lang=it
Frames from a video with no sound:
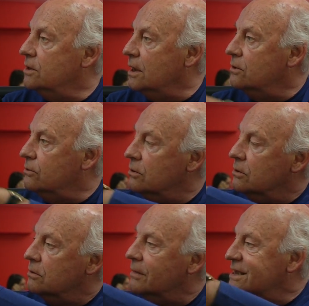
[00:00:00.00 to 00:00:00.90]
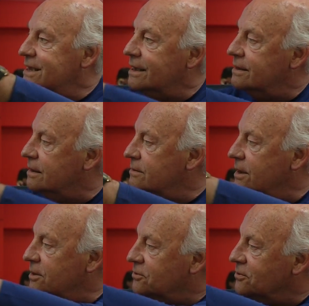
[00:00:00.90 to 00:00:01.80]
titolo, mancette,
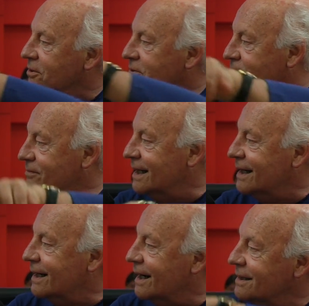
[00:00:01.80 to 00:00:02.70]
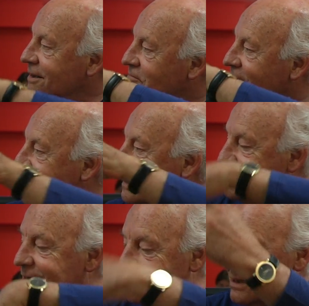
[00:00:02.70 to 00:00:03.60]
titolo della grande
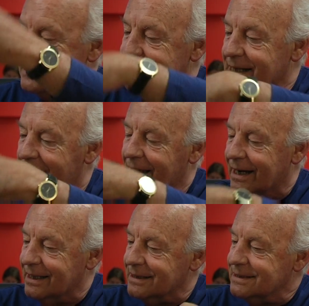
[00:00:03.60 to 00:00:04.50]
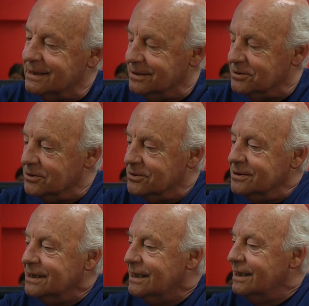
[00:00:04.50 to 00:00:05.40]
imprensa brasiliana
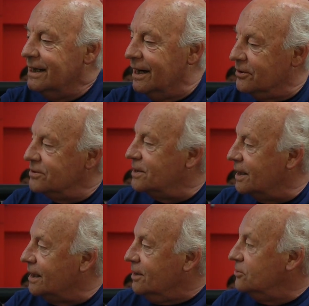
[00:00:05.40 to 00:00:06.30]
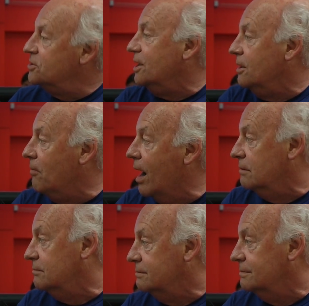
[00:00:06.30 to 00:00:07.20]
dicendo la nostra Hiroshima,
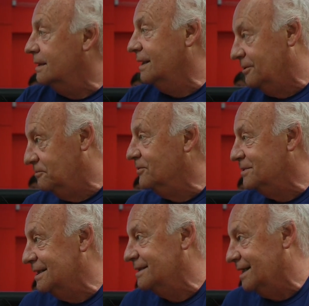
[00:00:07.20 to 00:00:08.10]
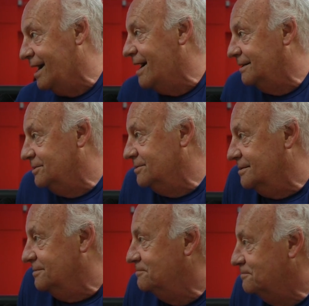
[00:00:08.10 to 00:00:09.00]
ed era un po' esagerato. No?